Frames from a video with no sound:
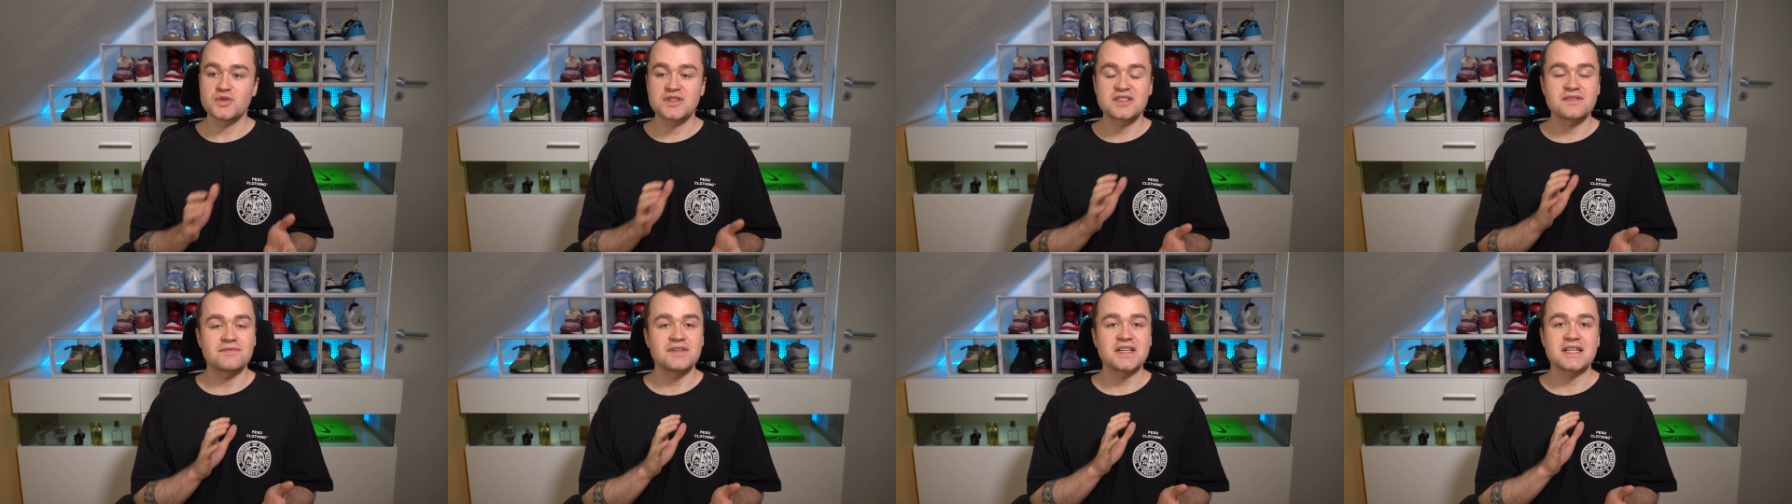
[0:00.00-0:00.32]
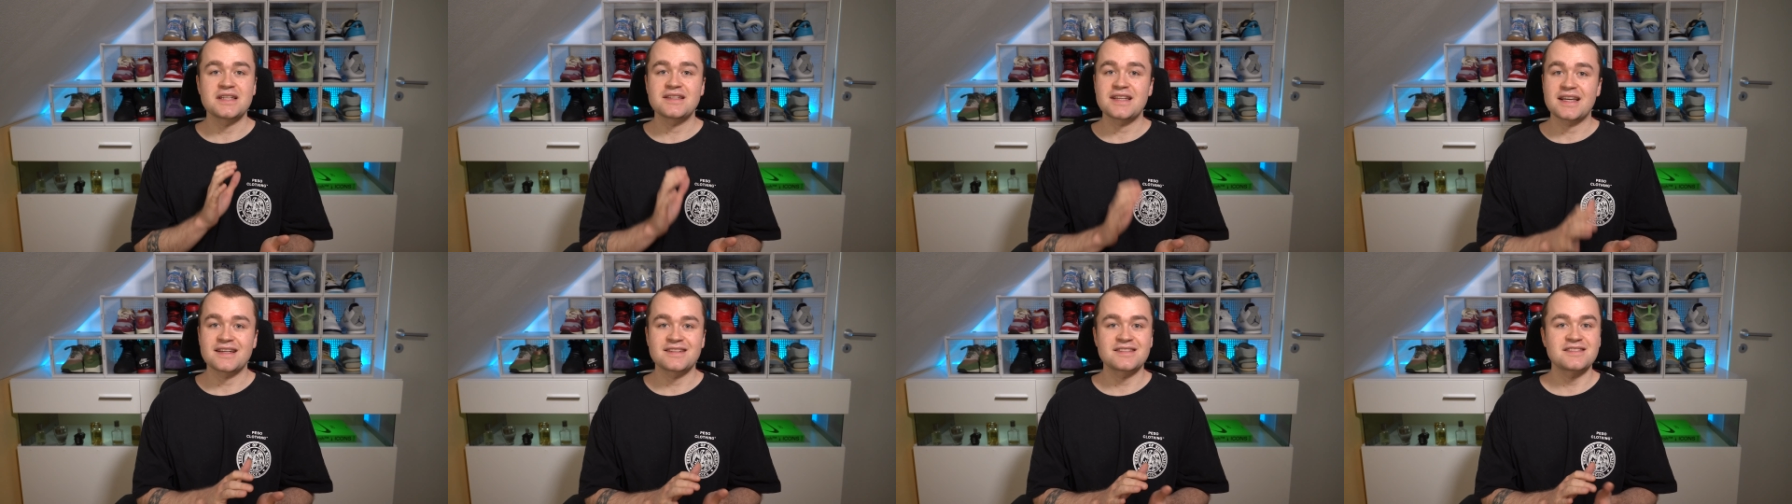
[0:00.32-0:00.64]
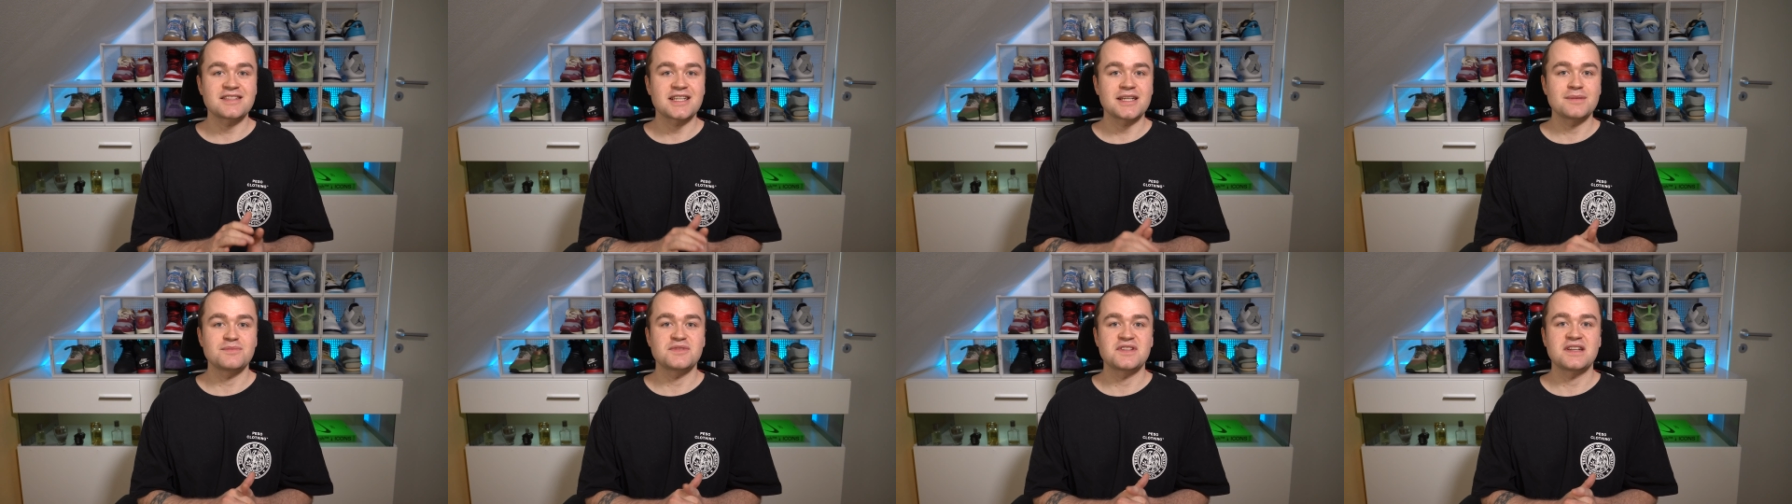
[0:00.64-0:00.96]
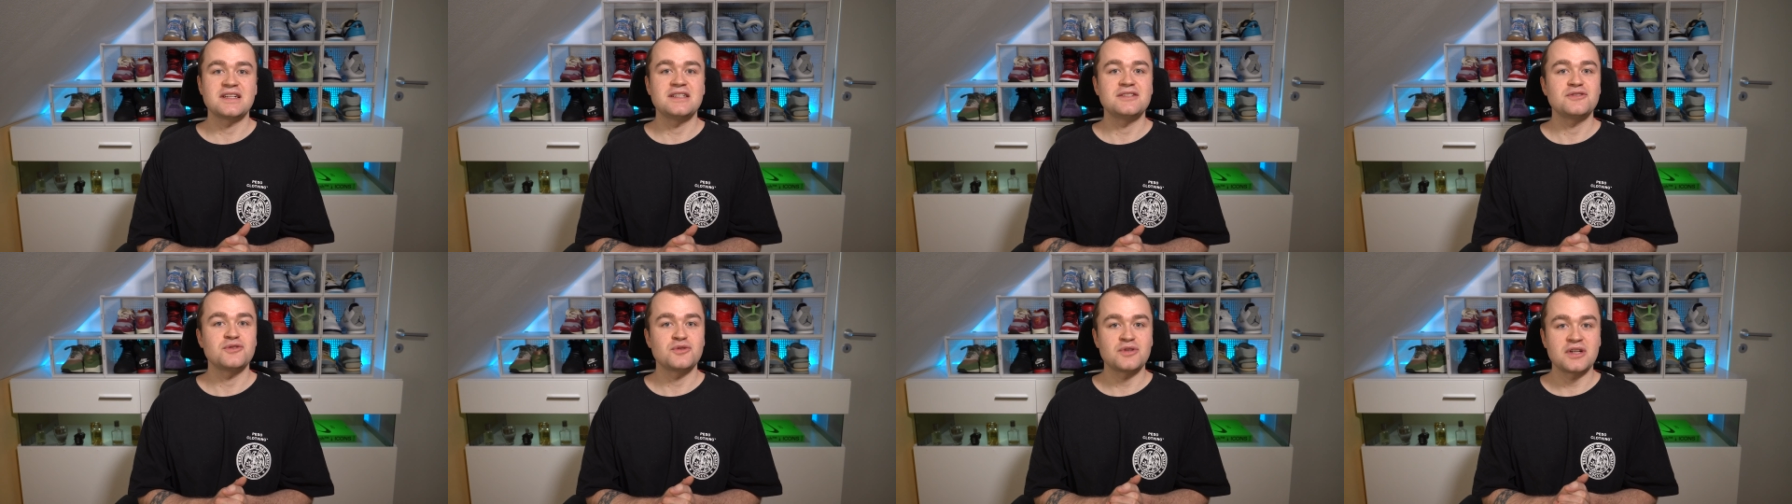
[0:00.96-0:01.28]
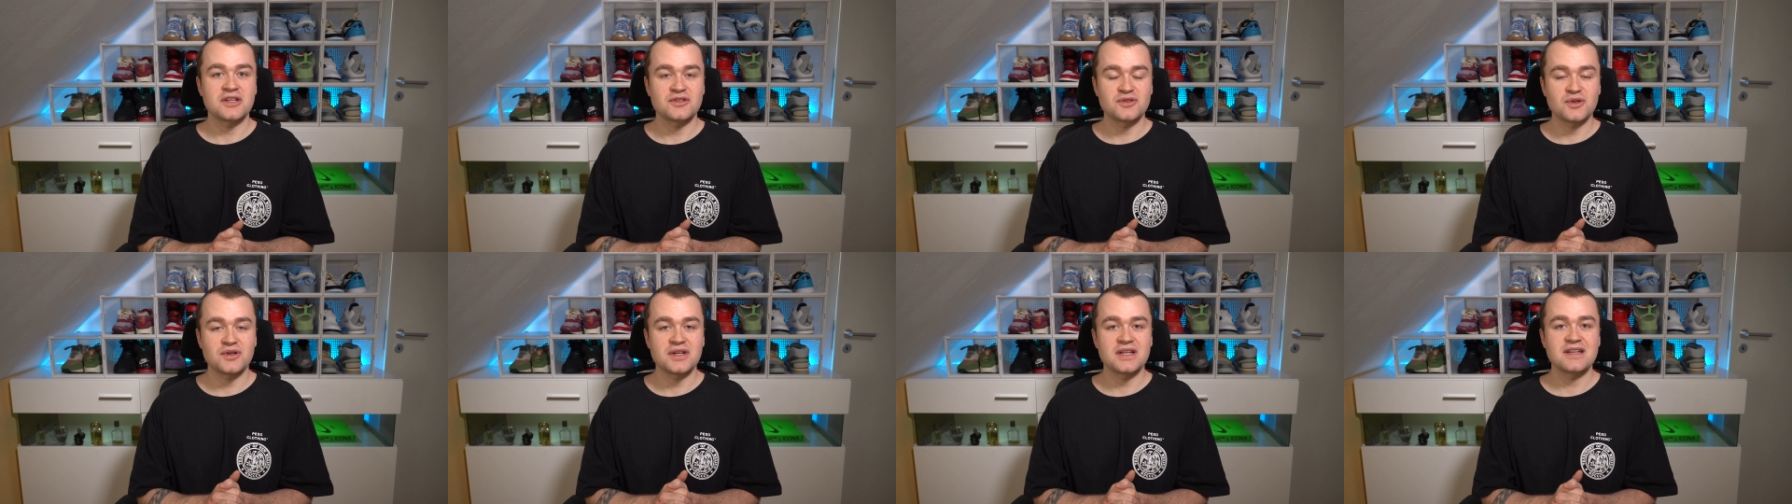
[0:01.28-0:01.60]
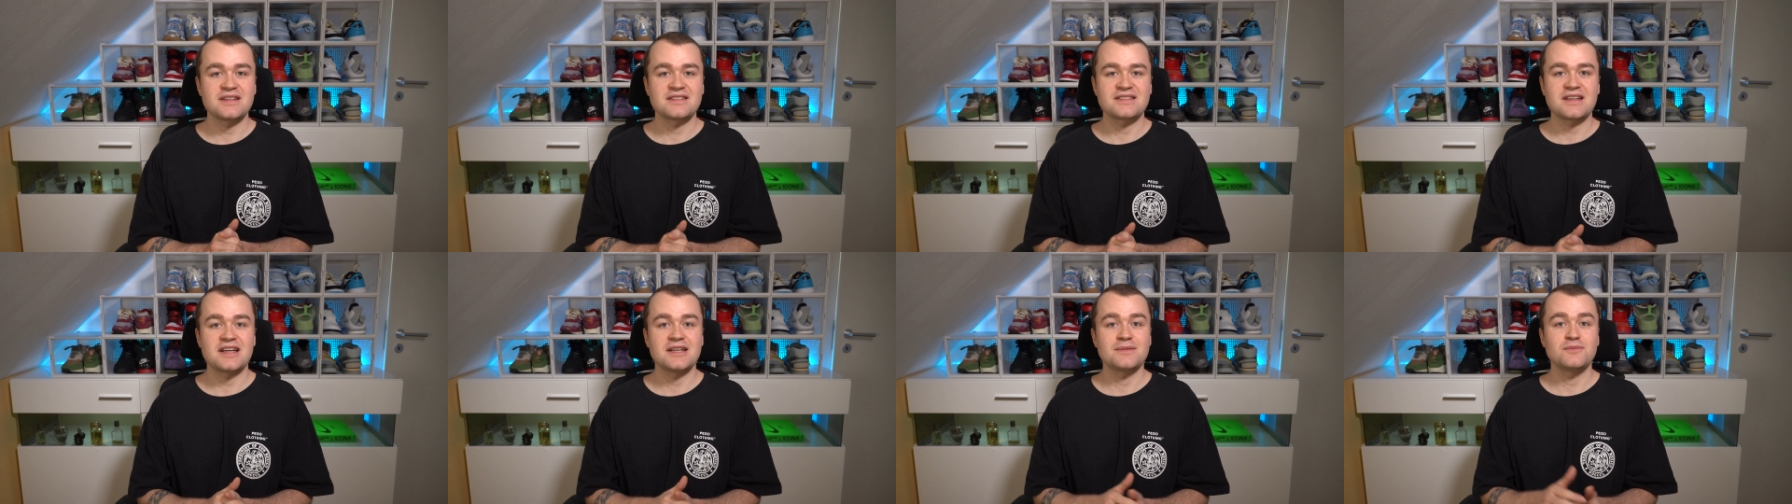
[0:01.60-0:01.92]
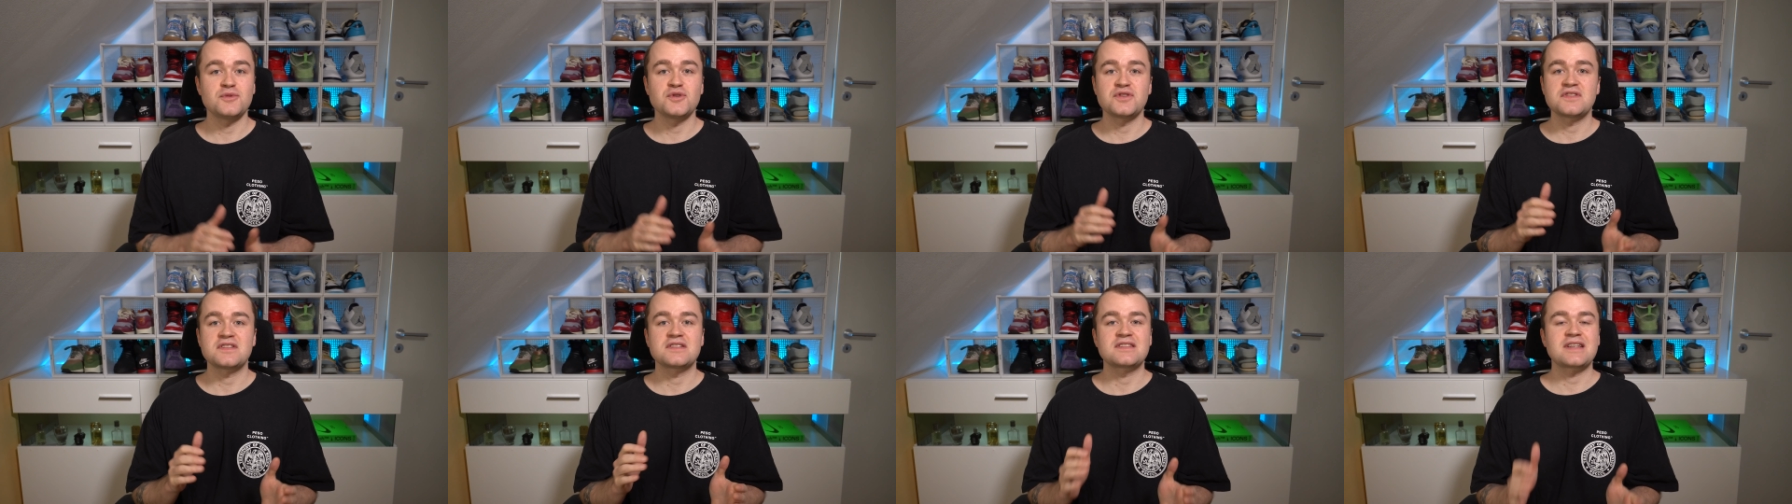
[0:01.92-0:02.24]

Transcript: zwingend extrem selten oder teuer sein muss.